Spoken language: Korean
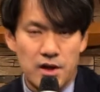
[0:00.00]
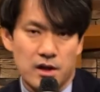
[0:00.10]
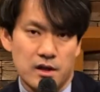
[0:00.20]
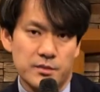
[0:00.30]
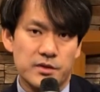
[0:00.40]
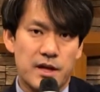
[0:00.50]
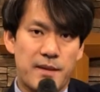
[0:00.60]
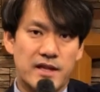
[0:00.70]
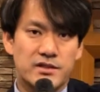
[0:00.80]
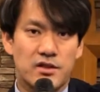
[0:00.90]
그분의
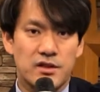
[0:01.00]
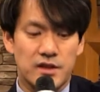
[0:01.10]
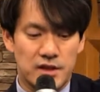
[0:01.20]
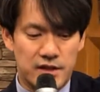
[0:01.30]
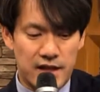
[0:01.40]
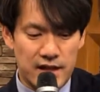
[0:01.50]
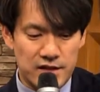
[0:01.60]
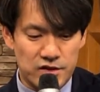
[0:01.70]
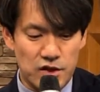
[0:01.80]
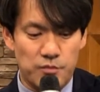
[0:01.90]
백성을
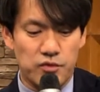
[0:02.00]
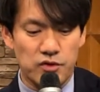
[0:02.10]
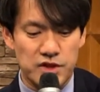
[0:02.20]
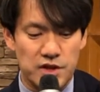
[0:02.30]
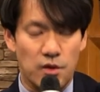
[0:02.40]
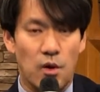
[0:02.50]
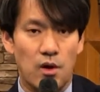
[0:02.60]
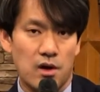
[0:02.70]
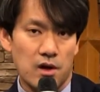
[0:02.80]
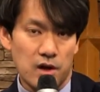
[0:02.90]
택하셔서 부르시고
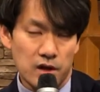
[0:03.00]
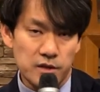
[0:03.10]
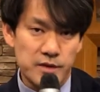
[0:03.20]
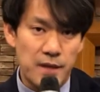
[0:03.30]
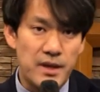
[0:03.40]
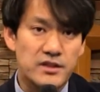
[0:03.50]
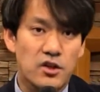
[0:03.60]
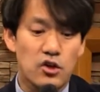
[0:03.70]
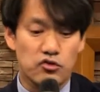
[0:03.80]
그분의 백성을